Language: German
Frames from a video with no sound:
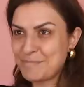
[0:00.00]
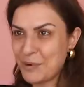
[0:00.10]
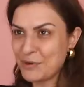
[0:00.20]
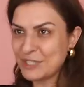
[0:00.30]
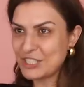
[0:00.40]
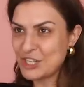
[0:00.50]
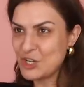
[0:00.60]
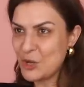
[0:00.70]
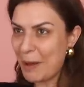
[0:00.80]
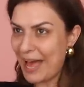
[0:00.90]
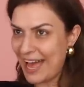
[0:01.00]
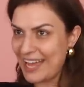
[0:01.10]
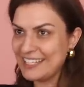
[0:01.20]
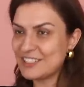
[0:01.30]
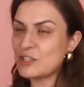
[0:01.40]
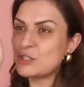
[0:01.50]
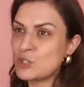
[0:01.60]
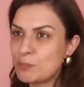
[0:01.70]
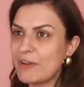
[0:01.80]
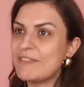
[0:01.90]
Punkt Nummer eins,
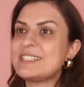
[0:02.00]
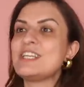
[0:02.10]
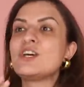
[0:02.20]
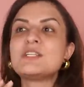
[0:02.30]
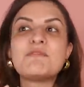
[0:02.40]
super wichtig, Leute,